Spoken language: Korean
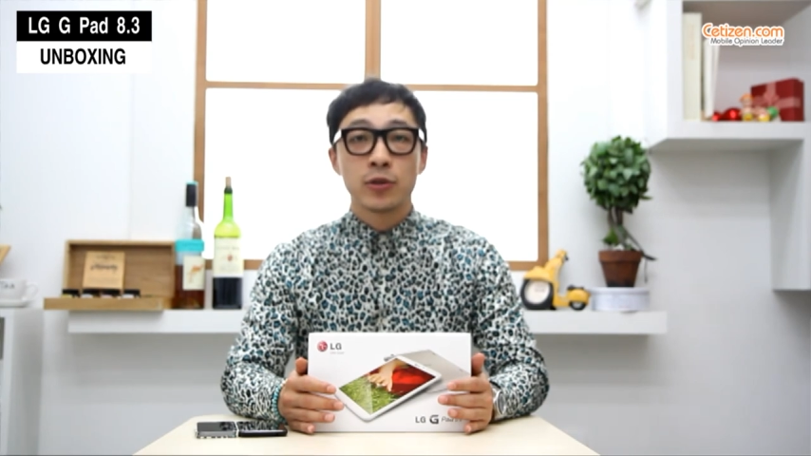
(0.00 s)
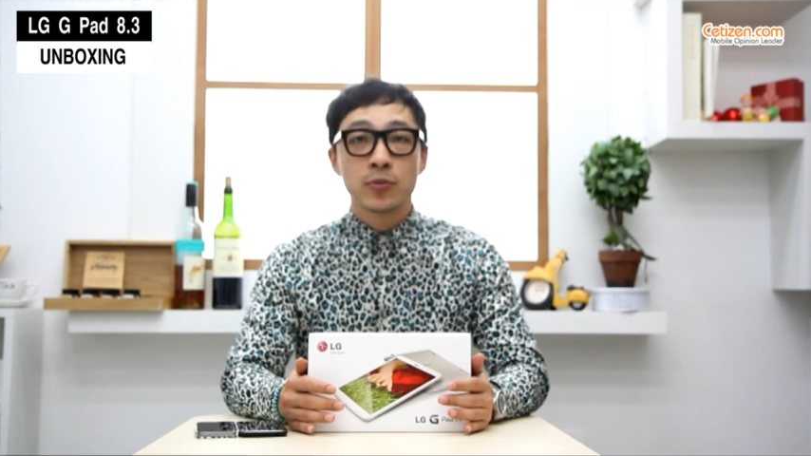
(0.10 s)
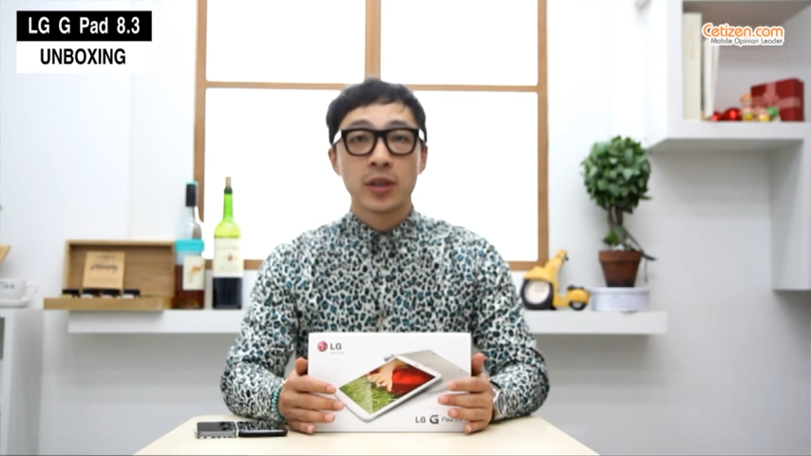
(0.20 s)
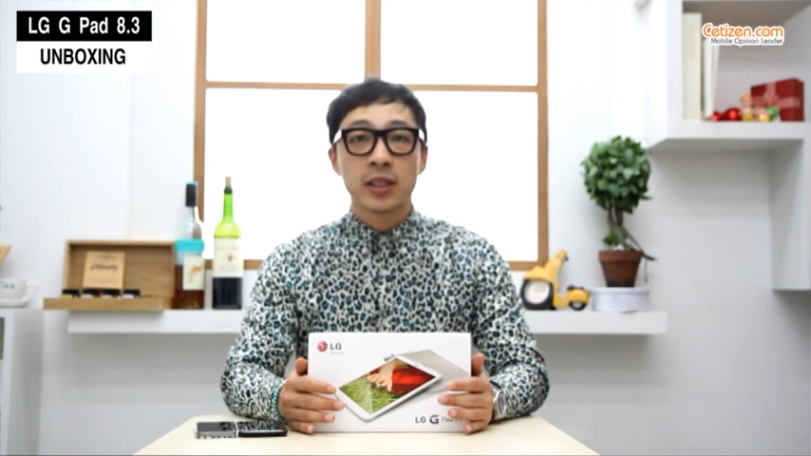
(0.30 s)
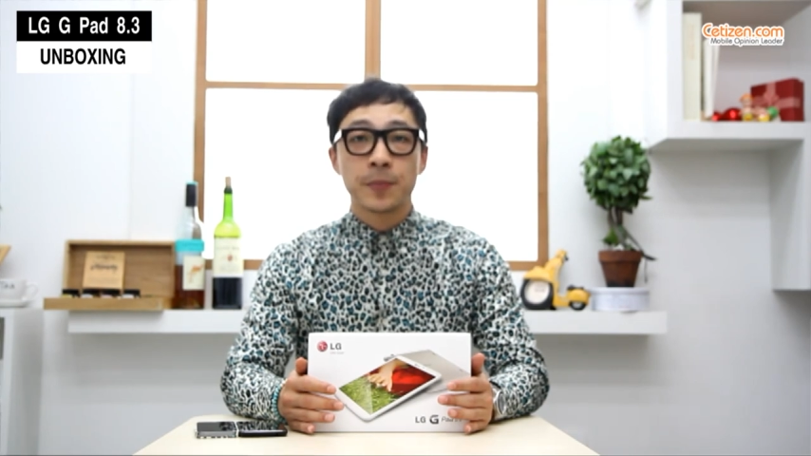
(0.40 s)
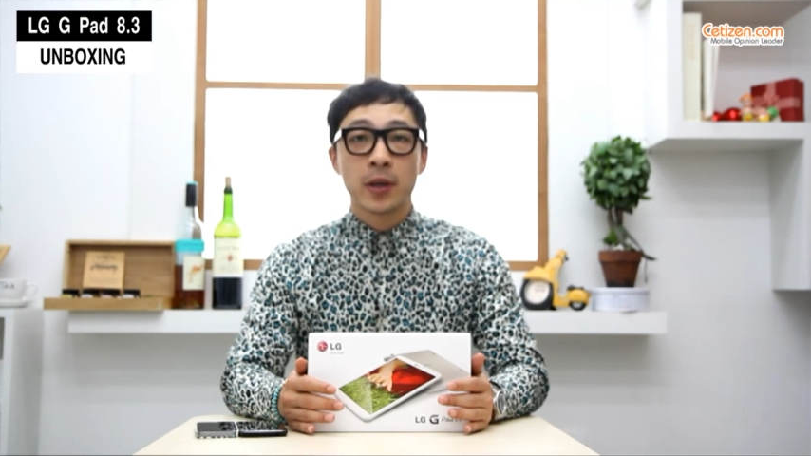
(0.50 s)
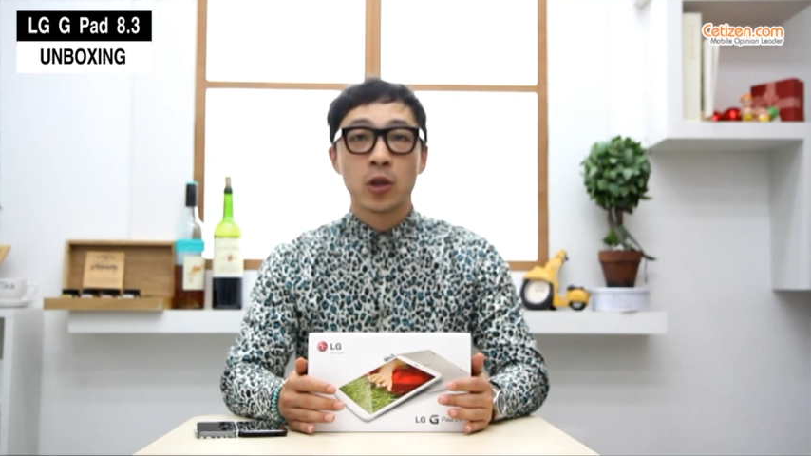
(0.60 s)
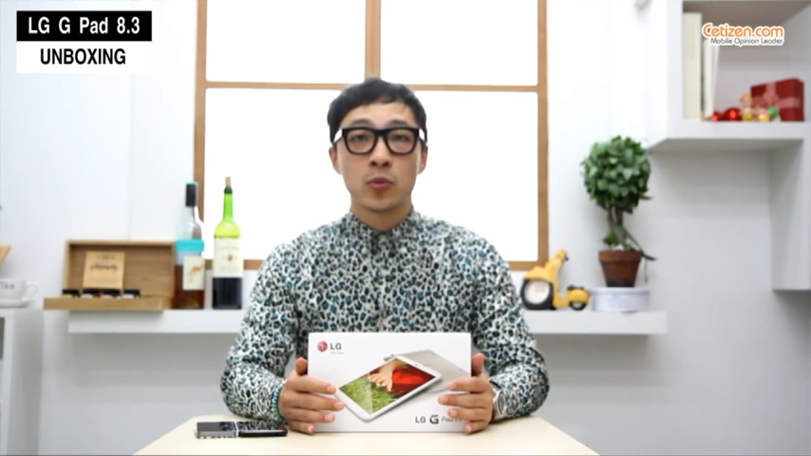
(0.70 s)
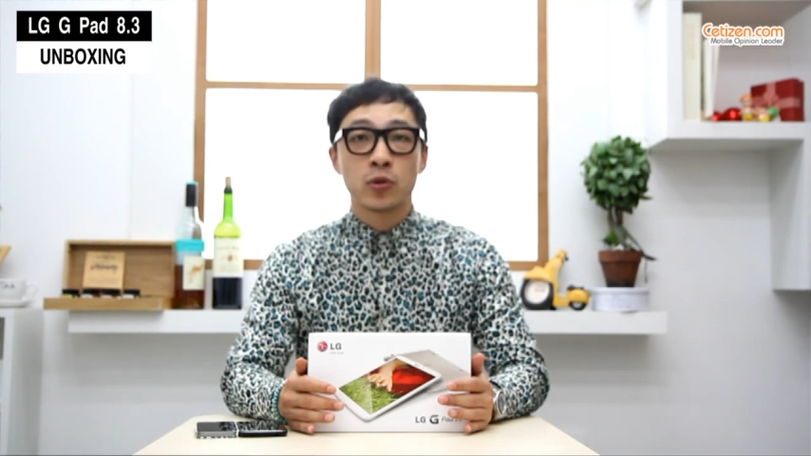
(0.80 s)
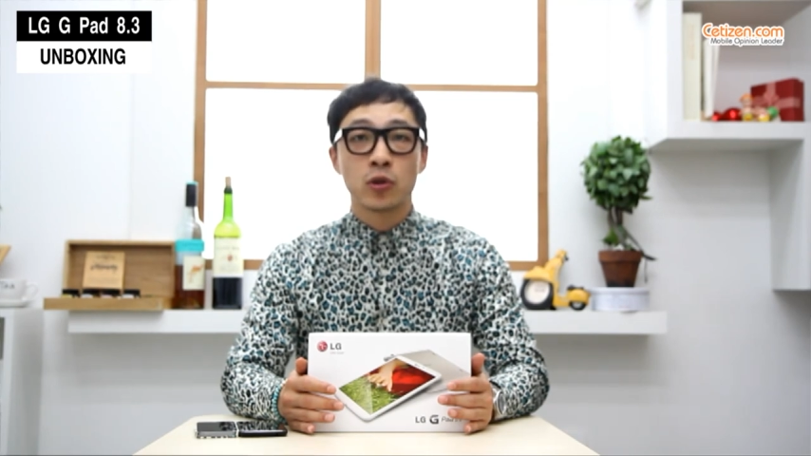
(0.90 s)
충분한
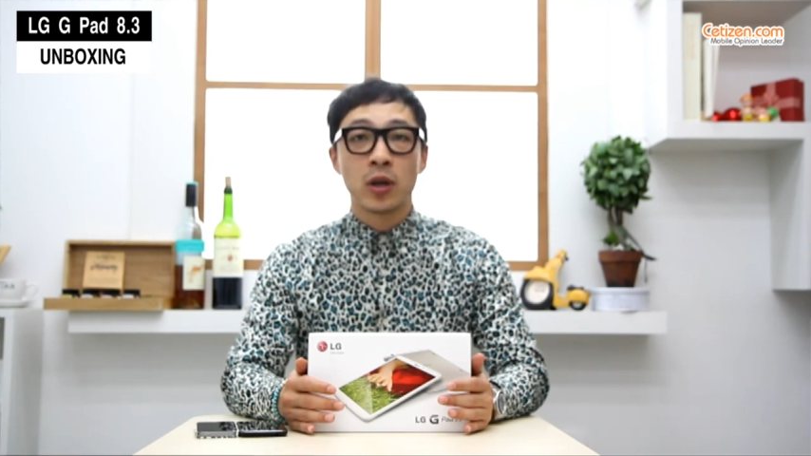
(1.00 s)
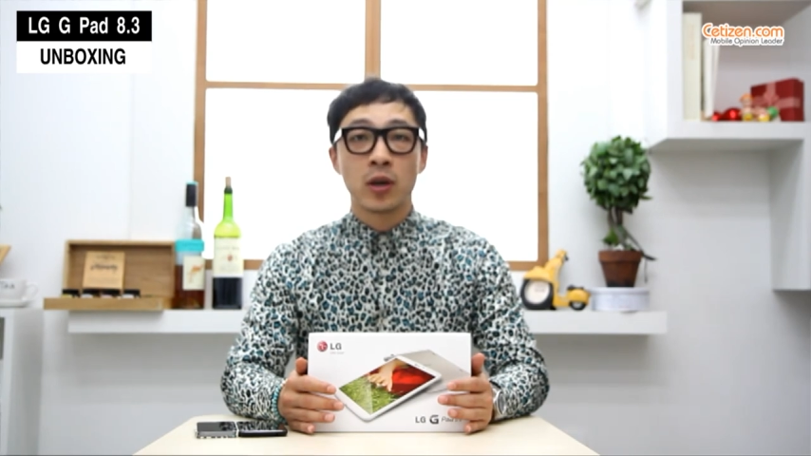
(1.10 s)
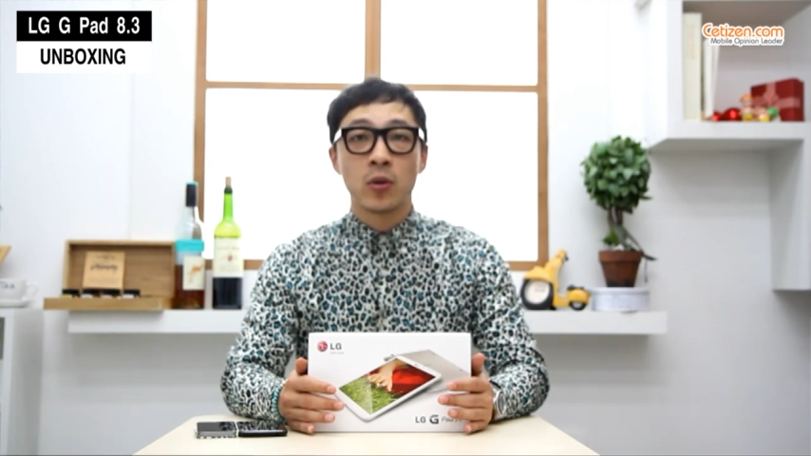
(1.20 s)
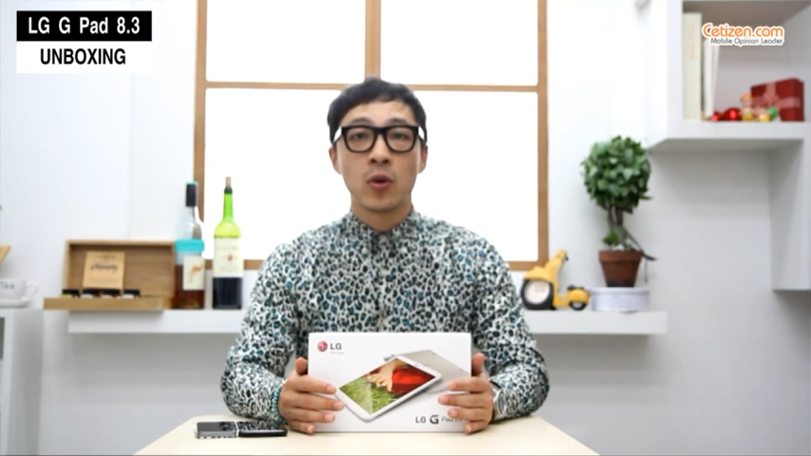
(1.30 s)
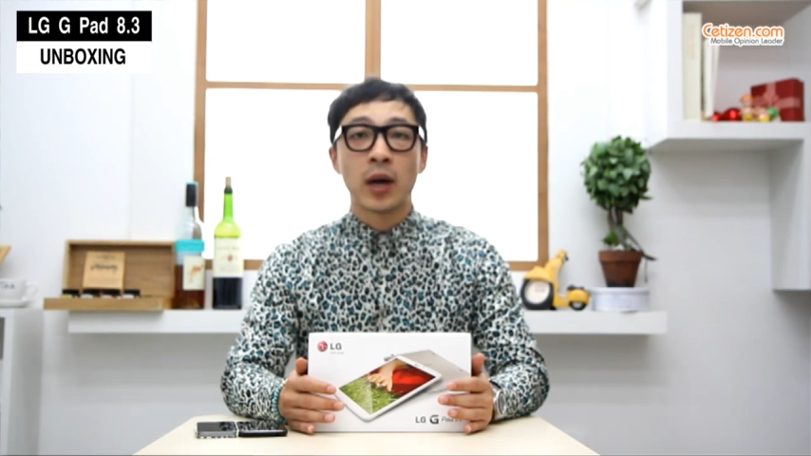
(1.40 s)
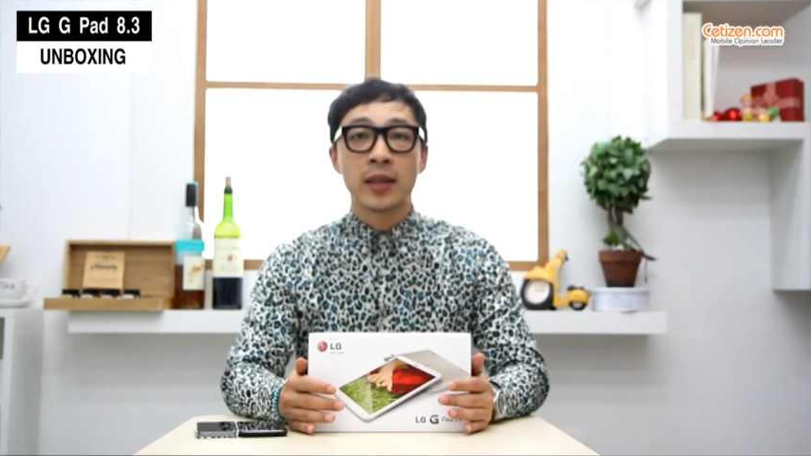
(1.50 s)
스펙에도 불구하고